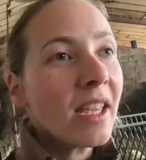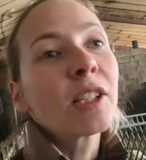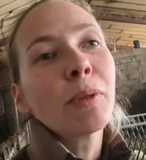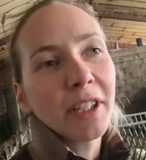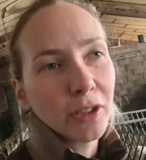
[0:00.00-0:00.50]

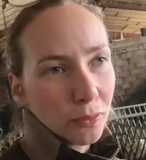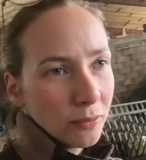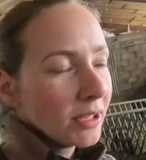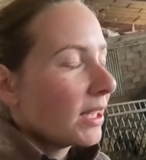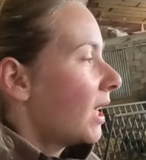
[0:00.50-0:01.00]
exploitation.
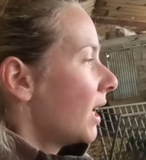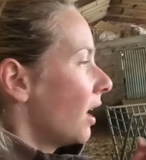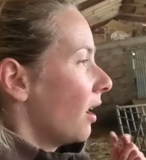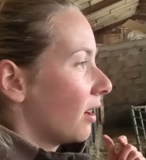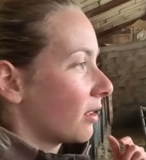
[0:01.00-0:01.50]

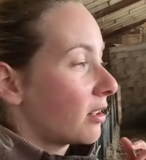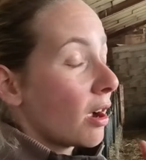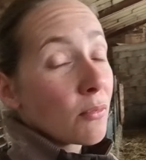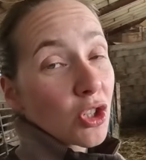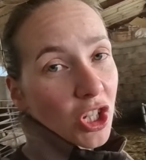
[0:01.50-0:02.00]
Euh,
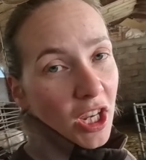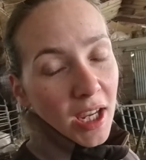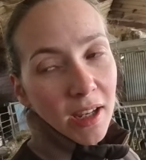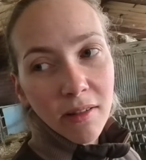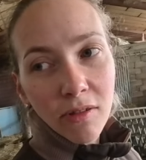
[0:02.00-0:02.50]
comme
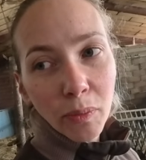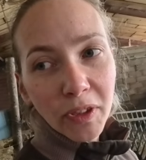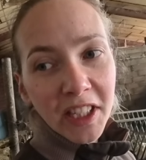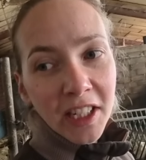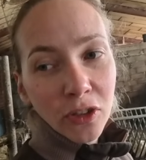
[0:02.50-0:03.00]
j'ai
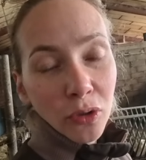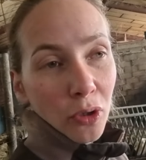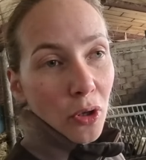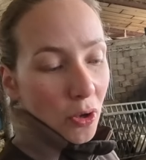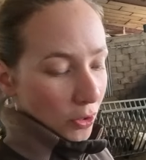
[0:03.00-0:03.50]
l'optique
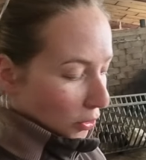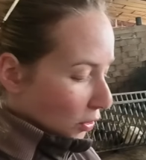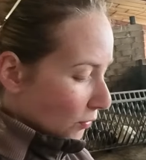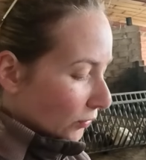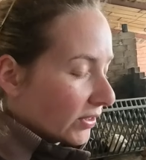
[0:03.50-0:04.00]
de
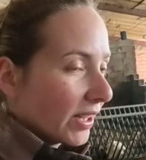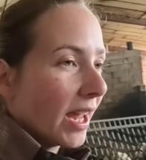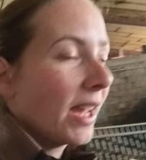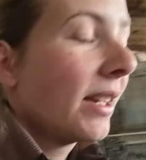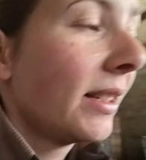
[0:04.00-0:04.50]

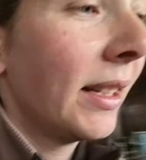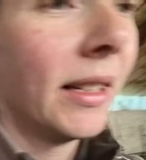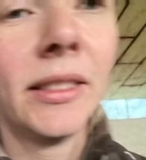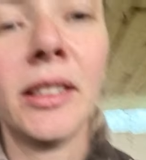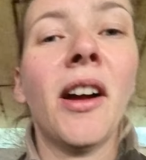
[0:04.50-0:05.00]
remonter,
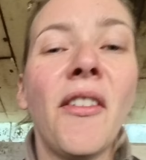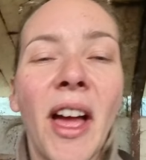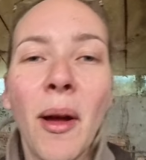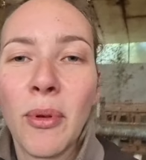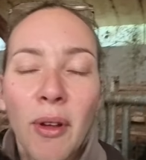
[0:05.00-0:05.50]
on va
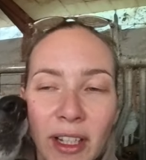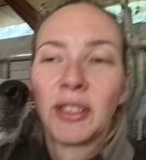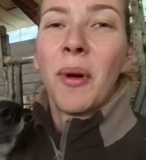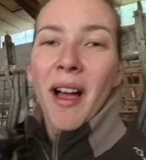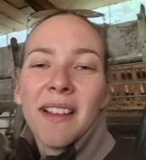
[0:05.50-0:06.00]
faire un plan
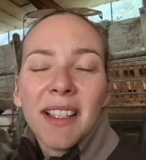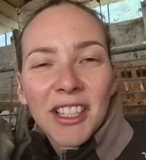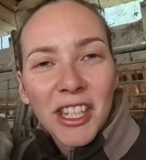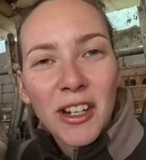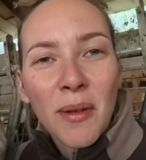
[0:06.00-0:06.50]
avec toi,
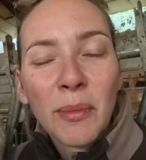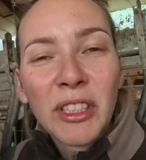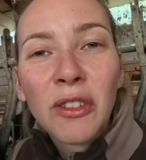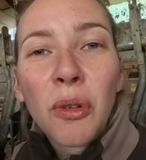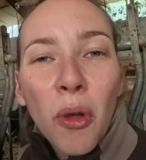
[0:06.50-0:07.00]
j'ai comme
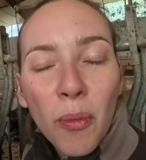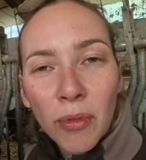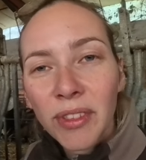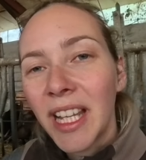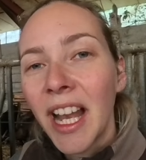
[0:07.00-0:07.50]
optique de
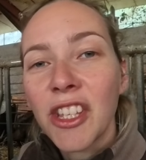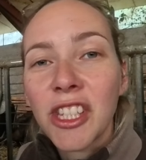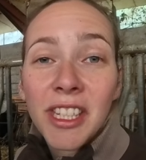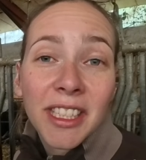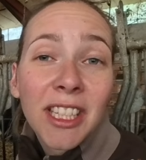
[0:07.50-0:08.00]
remonter la
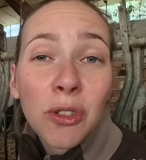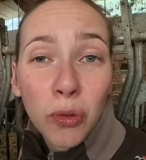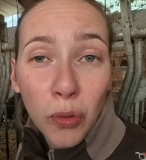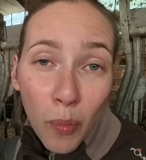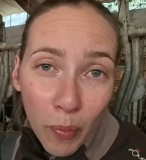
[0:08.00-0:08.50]
génétique
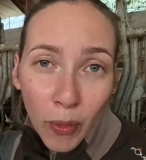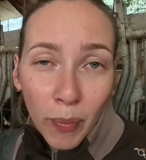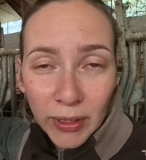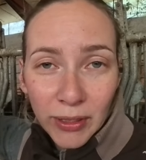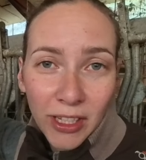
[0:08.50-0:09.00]
du troupeau,
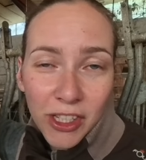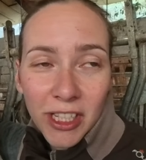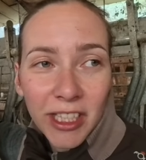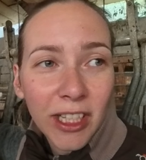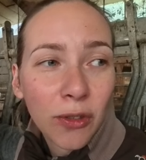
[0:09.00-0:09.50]
parce que la
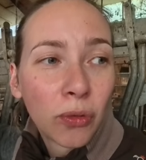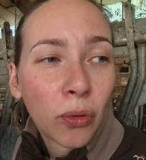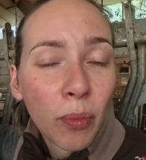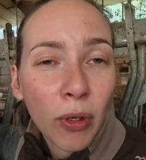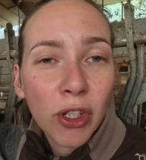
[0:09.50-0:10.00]
génétique du
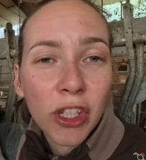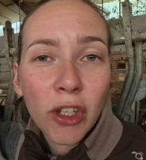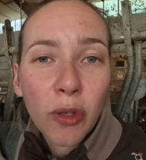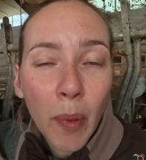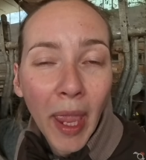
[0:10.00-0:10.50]
troupeau que je
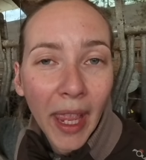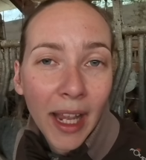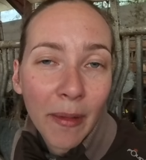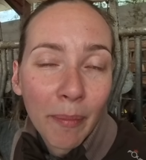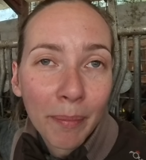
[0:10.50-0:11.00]
récupère
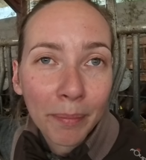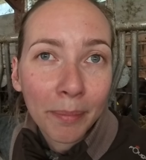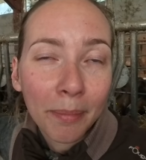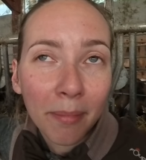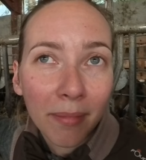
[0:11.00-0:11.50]
elle est
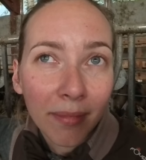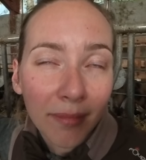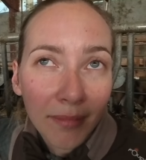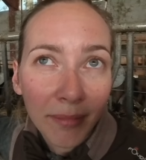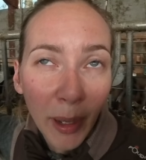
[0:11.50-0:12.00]

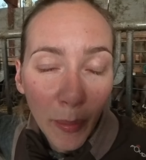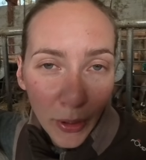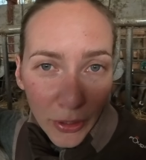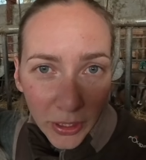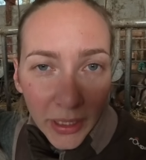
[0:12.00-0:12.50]
pas
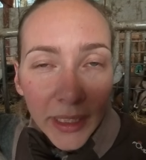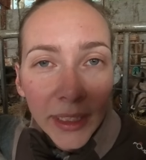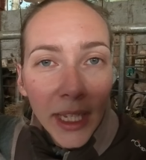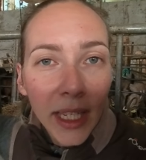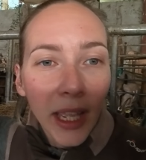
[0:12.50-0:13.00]
bonne.
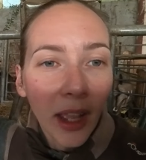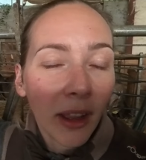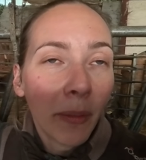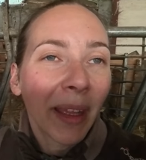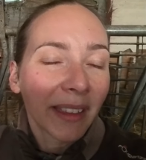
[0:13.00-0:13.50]

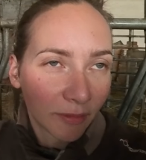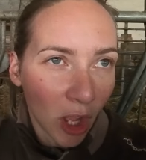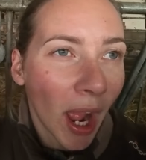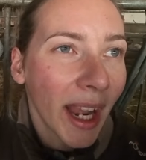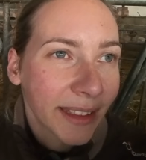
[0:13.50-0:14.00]
pas,
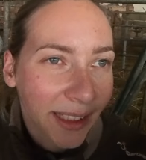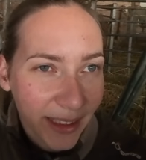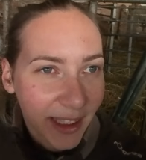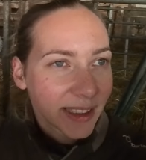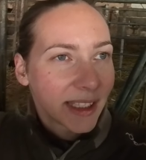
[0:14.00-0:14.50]
elle est
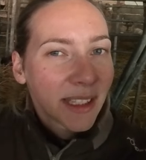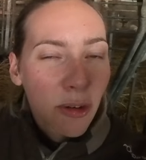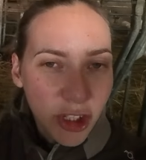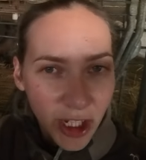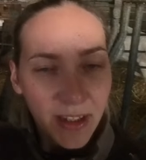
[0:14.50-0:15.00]
très très
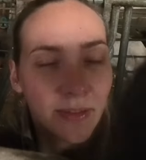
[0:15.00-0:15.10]
hétérogène